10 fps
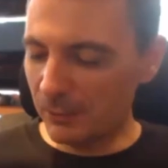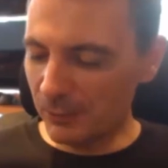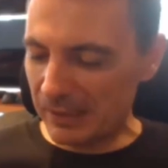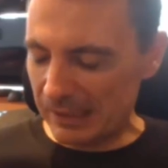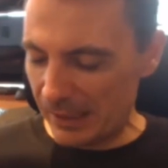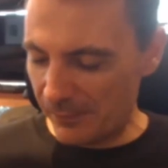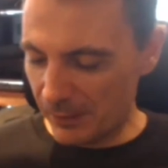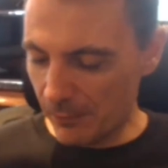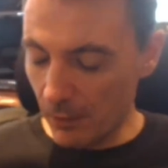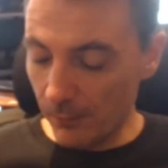contact
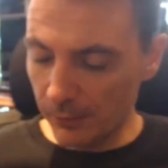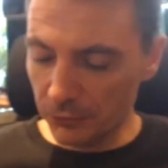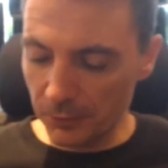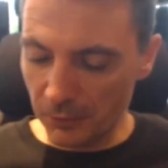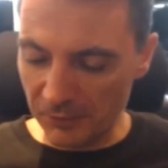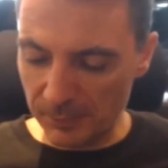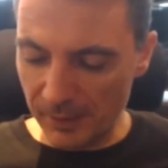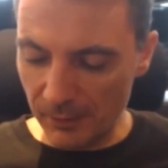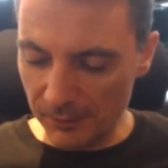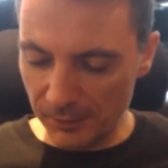avec toi, on va jouer en
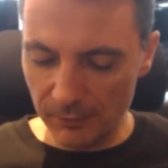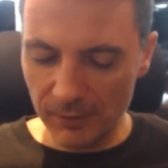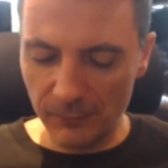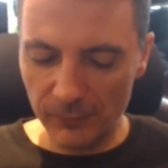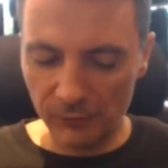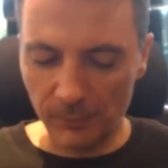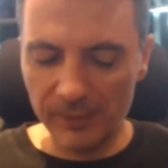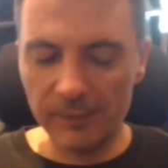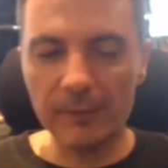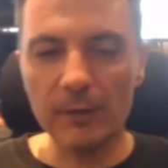transparence. Hein. On a fait, je sais
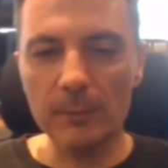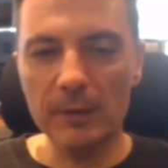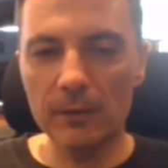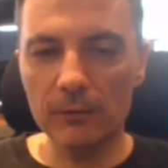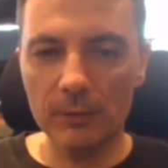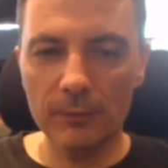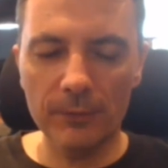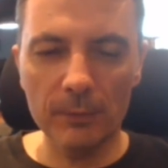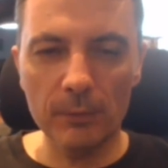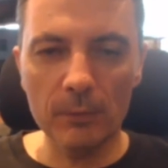pas, 500 000, j'ai
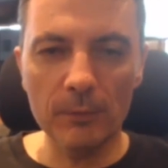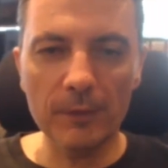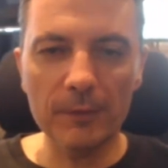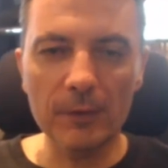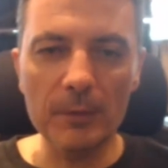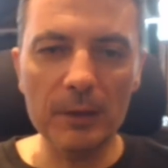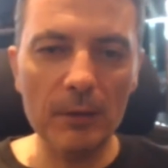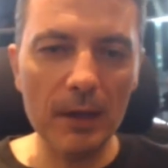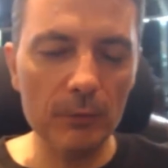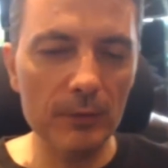fait probablement 500 000
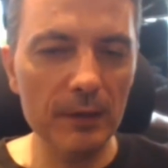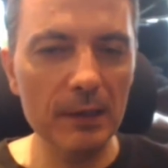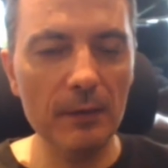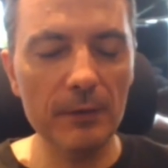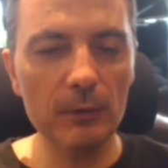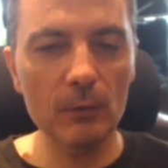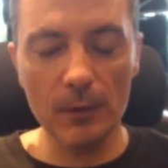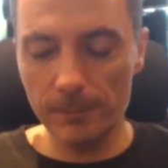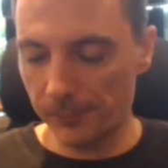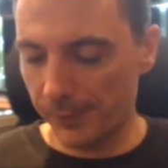dollars de deal avec
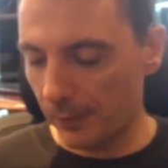toi.